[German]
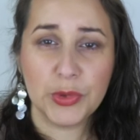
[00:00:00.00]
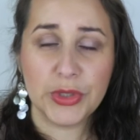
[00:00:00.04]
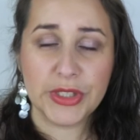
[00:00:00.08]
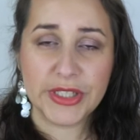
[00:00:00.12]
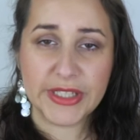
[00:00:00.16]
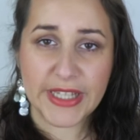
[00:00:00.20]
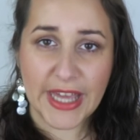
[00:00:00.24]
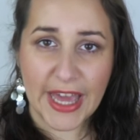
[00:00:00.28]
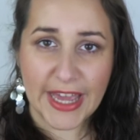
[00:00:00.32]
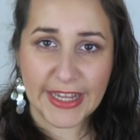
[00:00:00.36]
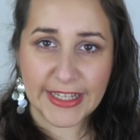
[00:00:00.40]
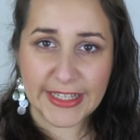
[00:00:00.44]

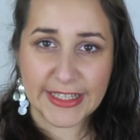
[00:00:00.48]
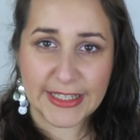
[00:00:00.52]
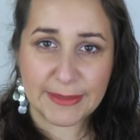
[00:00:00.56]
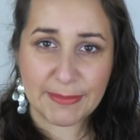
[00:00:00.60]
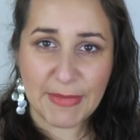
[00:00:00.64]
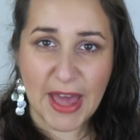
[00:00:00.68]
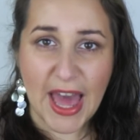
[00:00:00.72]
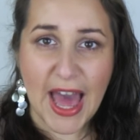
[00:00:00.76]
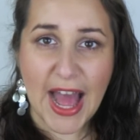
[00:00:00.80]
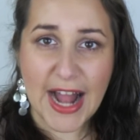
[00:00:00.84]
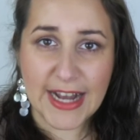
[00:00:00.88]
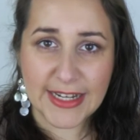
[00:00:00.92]
ist ja eigentlich
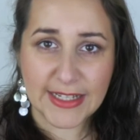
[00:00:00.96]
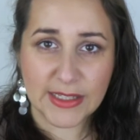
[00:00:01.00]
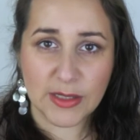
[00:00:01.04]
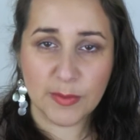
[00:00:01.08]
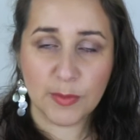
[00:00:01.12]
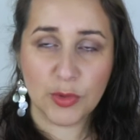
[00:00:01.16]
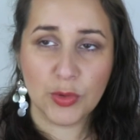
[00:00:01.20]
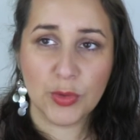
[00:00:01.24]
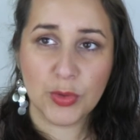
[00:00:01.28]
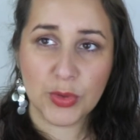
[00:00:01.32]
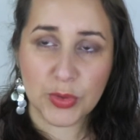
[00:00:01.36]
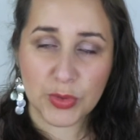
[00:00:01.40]
immer altes
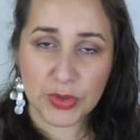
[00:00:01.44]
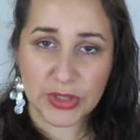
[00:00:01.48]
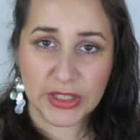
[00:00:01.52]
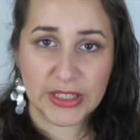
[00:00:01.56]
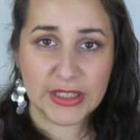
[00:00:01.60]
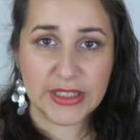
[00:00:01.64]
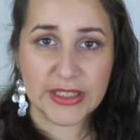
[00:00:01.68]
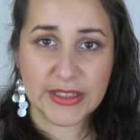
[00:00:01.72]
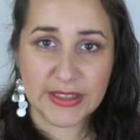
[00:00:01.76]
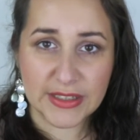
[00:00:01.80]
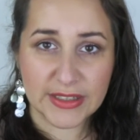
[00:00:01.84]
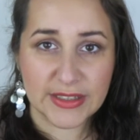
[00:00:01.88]
Blut und
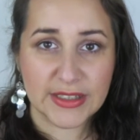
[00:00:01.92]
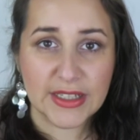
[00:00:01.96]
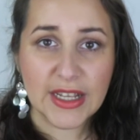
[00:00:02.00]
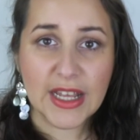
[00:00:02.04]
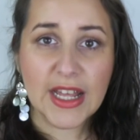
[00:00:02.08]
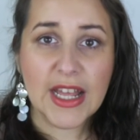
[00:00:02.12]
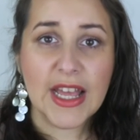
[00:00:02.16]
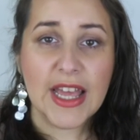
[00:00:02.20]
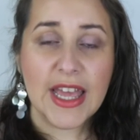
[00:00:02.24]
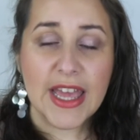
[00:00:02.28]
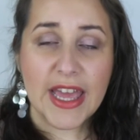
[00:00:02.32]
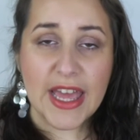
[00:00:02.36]
nicht dieses
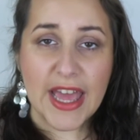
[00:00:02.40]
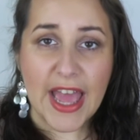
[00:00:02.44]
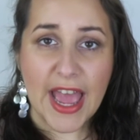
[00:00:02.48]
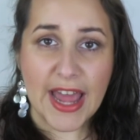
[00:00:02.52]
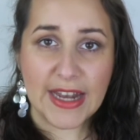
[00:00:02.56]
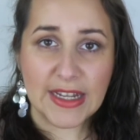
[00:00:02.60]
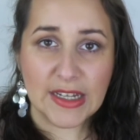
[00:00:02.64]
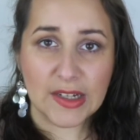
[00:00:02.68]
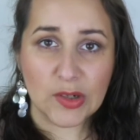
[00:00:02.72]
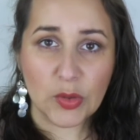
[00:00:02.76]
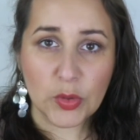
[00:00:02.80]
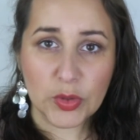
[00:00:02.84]

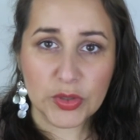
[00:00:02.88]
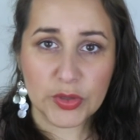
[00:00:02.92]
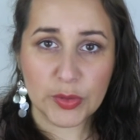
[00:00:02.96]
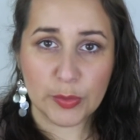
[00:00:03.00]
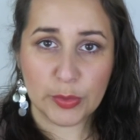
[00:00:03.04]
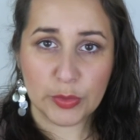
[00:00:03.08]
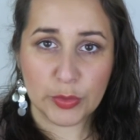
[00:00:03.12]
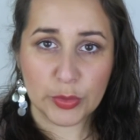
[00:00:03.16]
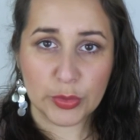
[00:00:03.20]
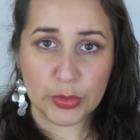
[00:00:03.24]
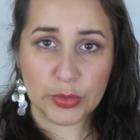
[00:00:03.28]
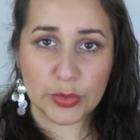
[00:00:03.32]
helle rote
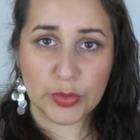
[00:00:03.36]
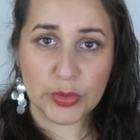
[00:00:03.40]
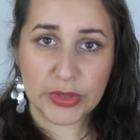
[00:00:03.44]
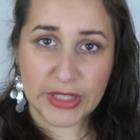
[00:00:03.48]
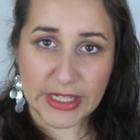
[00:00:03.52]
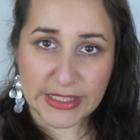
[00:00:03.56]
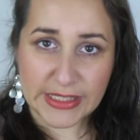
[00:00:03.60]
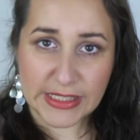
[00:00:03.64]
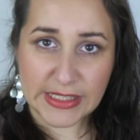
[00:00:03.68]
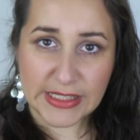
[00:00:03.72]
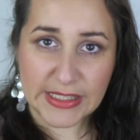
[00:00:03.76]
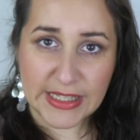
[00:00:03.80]
Blut. Nur
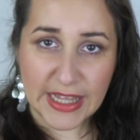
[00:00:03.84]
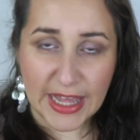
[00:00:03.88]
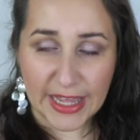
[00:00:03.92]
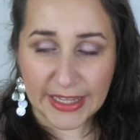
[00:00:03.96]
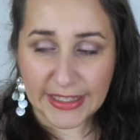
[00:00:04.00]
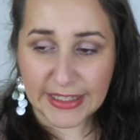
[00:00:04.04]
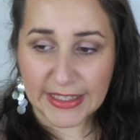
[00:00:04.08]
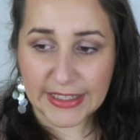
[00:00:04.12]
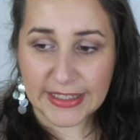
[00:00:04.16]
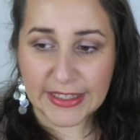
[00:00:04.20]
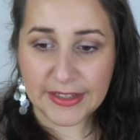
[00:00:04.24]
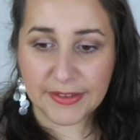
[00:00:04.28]
das ist ja
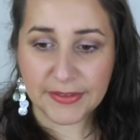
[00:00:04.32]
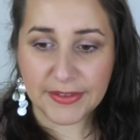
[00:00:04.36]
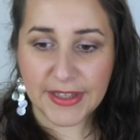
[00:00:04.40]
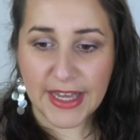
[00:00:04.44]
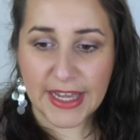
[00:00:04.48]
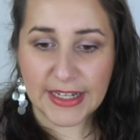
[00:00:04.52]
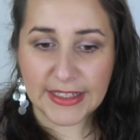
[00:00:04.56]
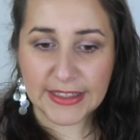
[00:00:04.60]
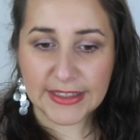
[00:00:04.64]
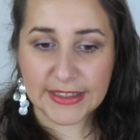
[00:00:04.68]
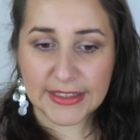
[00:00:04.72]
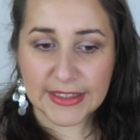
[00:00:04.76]
eigentlich
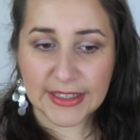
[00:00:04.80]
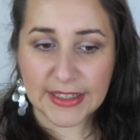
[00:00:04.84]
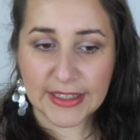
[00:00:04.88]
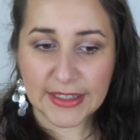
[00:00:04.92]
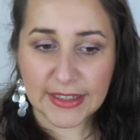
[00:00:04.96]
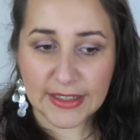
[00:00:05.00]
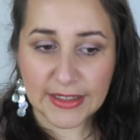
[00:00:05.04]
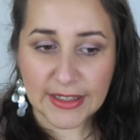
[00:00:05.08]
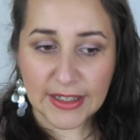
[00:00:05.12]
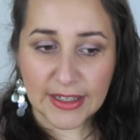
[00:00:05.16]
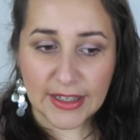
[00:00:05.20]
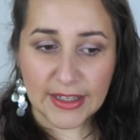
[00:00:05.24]
gefährlich.
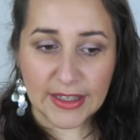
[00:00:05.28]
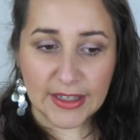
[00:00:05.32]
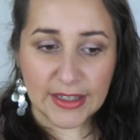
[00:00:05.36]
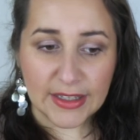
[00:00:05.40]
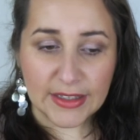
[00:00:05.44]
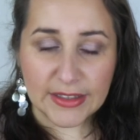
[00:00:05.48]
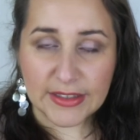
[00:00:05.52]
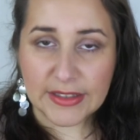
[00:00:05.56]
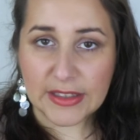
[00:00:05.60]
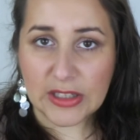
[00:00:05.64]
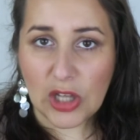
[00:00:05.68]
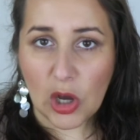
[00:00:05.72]
Äh,
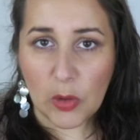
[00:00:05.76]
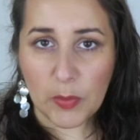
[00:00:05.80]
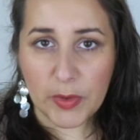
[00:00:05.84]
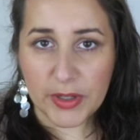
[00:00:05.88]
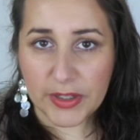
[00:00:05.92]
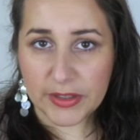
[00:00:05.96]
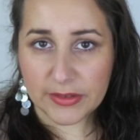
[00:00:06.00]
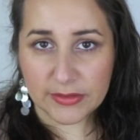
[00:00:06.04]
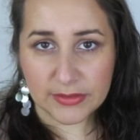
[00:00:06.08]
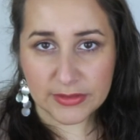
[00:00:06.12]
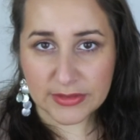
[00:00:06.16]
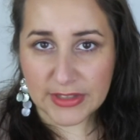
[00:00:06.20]
ich
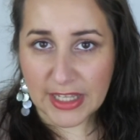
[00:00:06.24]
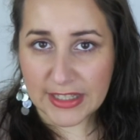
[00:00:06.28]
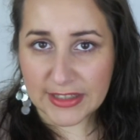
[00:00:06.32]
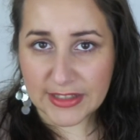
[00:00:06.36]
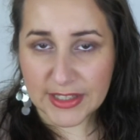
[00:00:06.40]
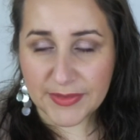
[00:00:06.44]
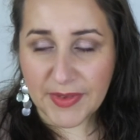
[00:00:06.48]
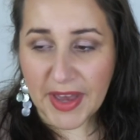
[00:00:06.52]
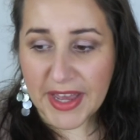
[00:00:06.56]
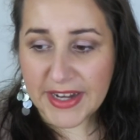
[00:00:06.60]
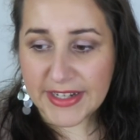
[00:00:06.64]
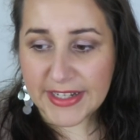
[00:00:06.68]
glaube, nach
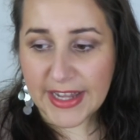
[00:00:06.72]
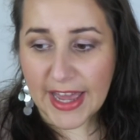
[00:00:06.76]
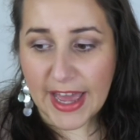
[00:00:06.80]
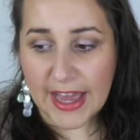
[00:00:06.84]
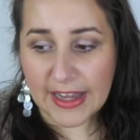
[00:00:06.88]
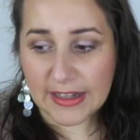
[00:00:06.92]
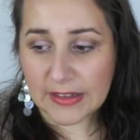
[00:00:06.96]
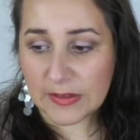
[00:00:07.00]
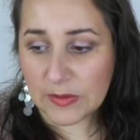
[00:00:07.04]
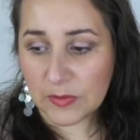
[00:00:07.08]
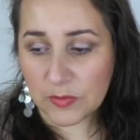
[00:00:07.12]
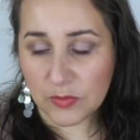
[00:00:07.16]
zwei
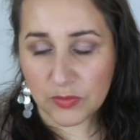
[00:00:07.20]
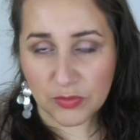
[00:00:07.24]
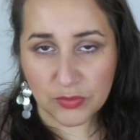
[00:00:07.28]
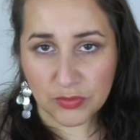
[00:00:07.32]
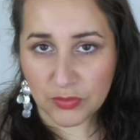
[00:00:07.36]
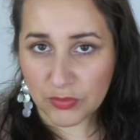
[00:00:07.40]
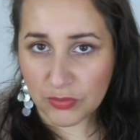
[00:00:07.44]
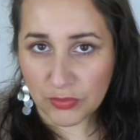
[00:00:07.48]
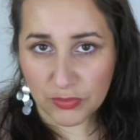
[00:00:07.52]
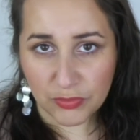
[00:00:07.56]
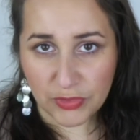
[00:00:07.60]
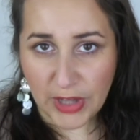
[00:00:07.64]
Tagen
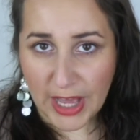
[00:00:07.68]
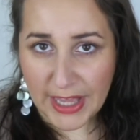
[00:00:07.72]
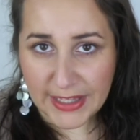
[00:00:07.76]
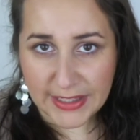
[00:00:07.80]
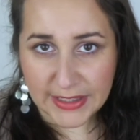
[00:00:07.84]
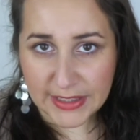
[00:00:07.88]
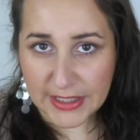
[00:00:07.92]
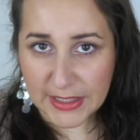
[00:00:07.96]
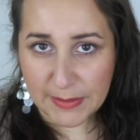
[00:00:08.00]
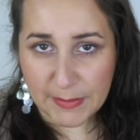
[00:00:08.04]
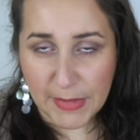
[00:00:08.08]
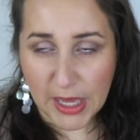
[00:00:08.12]
war
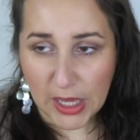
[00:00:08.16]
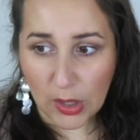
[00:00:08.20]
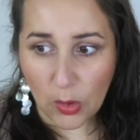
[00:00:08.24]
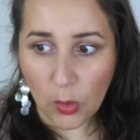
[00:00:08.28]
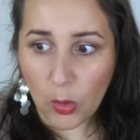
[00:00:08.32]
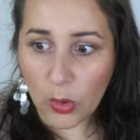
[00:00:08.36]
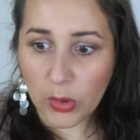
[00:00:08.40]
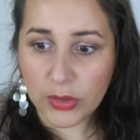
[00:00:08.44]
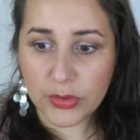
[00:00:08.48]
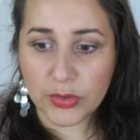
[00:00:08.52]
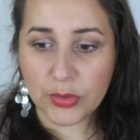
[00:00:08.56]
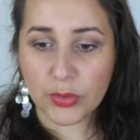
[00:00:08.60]
es nicht mehr
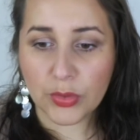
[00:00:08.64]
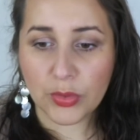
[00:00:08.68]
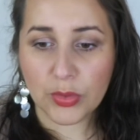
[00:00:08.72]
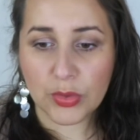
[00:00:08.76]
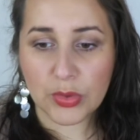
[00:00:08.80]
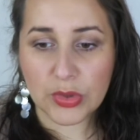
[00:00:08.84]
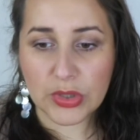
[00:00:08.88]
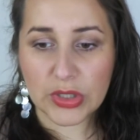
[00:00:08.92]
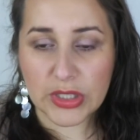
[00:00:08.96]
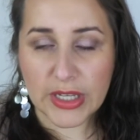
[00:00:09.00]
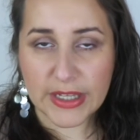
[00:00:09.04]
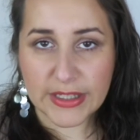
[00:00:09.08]
rot
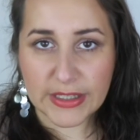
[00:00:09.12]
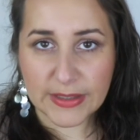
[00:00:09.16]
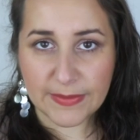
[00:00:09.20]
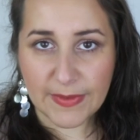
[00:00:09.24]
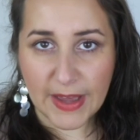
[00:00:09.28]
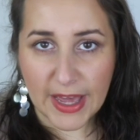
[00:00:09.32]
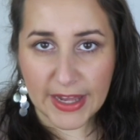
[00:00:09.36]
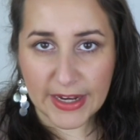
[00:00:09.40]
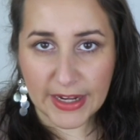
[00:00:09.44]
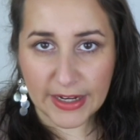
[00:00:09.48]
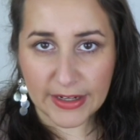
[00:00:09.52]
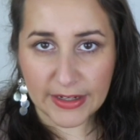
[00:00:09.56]
und es
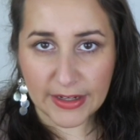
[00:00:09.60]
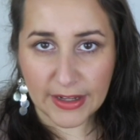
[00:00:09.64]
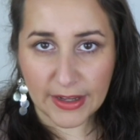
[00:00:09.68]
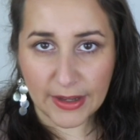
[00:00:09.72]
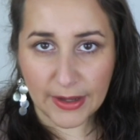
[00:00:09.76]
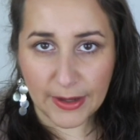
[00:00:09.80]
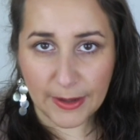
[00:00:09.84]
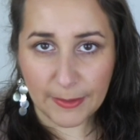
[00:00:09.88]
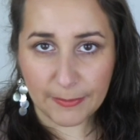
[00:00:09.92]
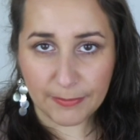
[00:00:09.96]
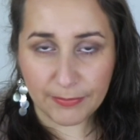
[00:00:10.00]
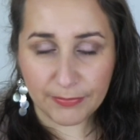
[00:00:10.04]
war dann
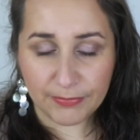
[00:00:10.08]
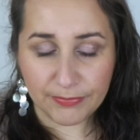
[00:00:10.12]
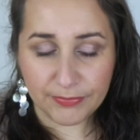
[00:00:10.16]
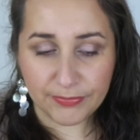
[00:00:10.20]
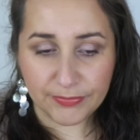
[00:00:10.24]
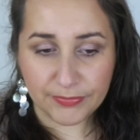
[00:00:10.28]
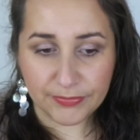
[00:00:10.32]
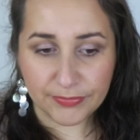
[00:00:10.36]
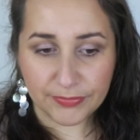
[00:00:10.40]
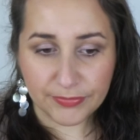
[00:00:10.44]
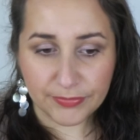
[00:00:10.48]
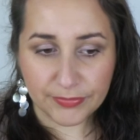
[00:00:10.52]
ähm,
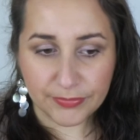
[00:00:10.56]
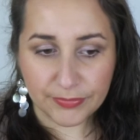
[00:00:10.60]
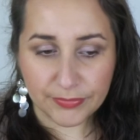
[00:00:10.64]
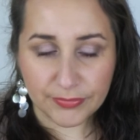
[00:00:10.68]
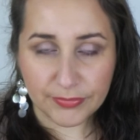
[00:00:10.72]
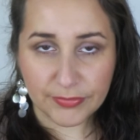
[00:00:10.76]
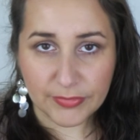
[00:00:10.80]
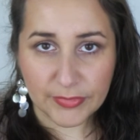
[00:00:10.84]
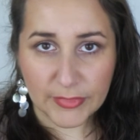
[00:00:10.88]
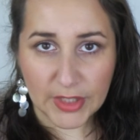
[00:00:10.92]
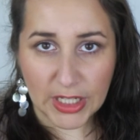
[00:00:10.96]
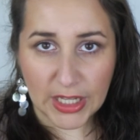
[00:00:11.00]

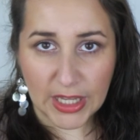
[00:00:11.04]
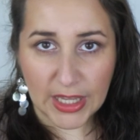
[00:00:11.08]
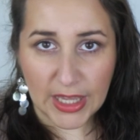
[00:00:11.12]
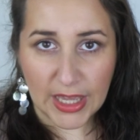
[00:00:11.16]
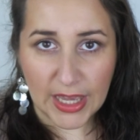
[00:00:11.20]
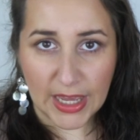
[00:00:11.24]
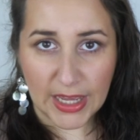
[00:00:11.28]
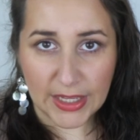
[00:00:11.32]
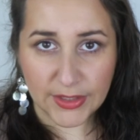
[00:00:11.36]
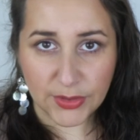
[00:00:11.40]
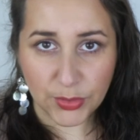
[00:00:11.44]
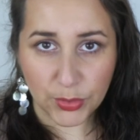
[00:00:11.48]

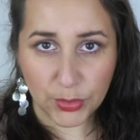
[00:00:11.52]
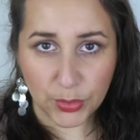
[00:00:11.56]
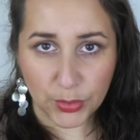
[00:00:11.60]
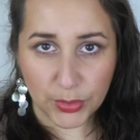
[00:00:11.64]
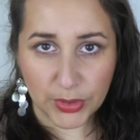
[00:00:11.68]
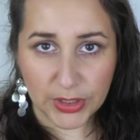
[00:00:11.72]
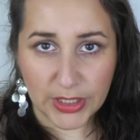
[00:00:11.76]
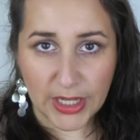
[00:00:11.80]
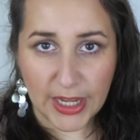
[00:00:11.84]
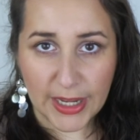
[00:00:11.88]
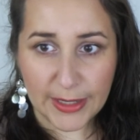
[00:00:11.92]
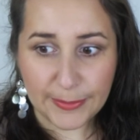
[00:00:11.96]
also
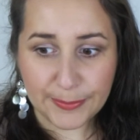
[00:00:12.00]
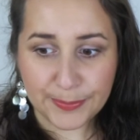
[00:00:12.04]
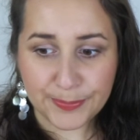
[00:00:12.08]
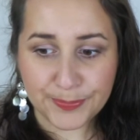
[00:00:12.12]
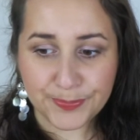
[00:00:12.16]
dunkler.